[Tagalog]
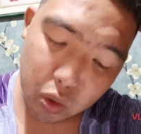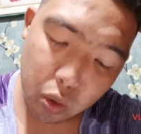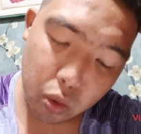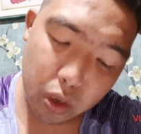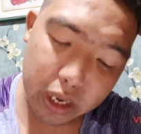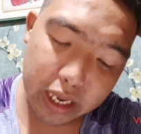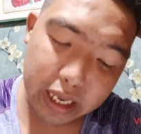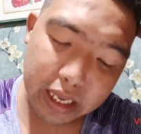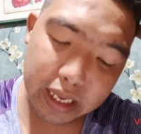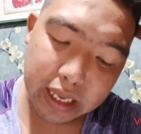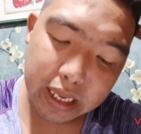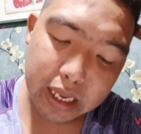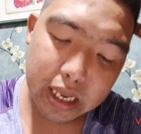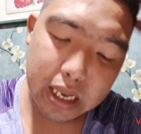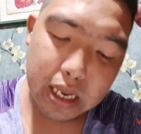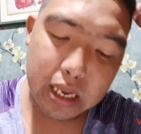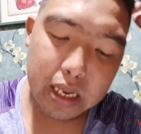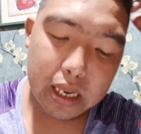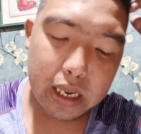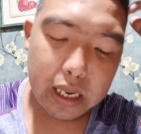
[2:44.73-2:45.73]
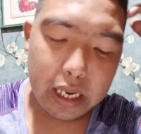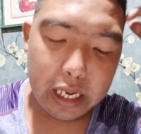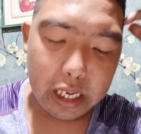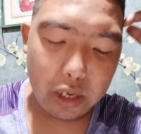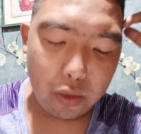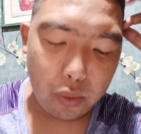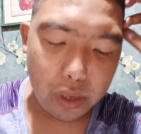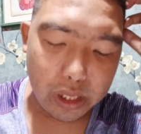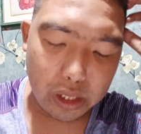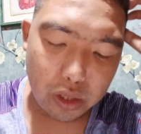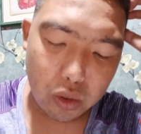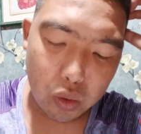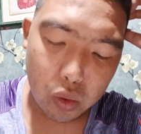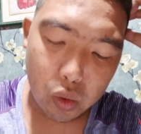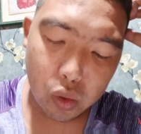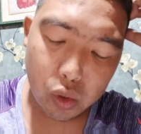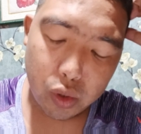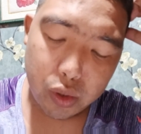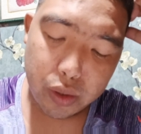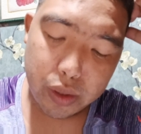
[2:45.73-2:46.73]
cooling, liquid
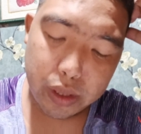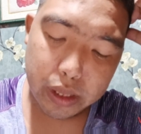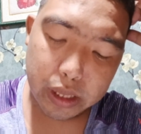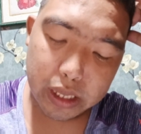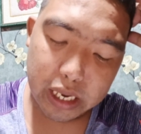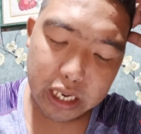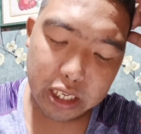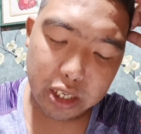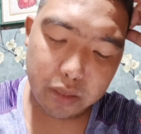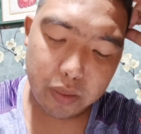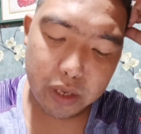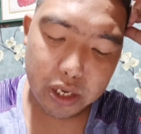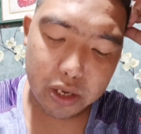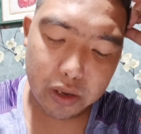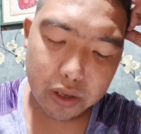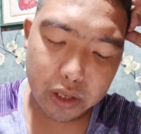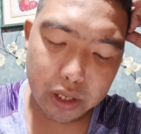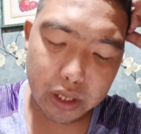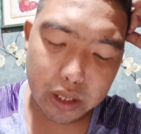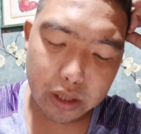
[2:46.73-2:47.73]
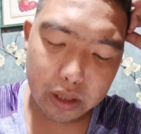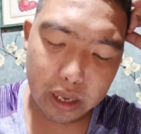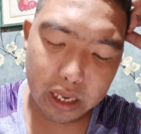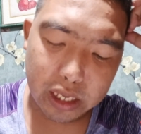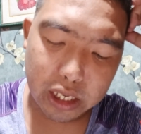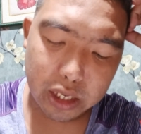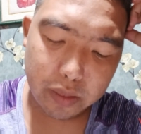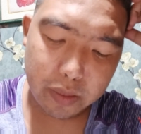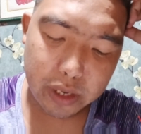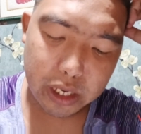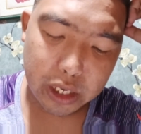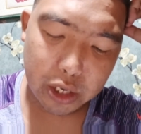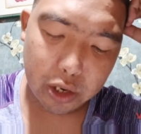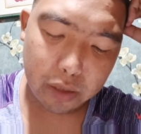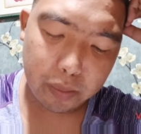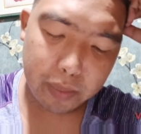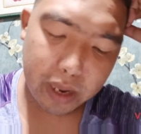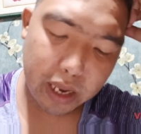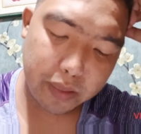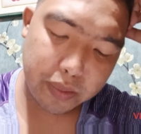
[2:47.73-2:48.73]
cooled, transmission,
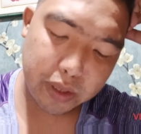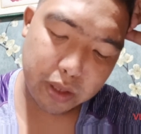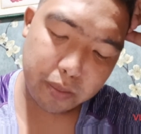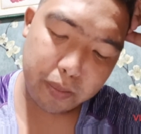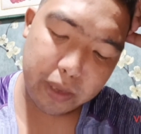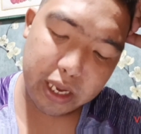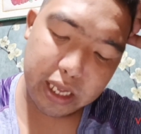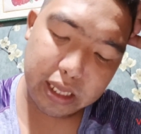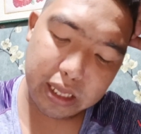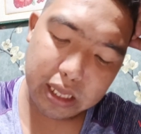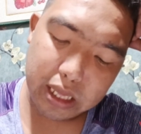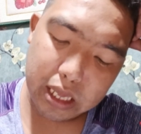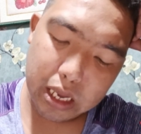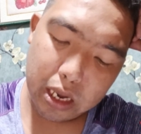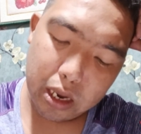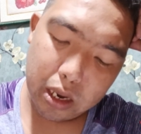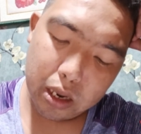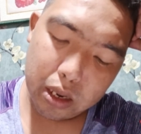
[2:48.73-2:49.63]
transmission pipe speed,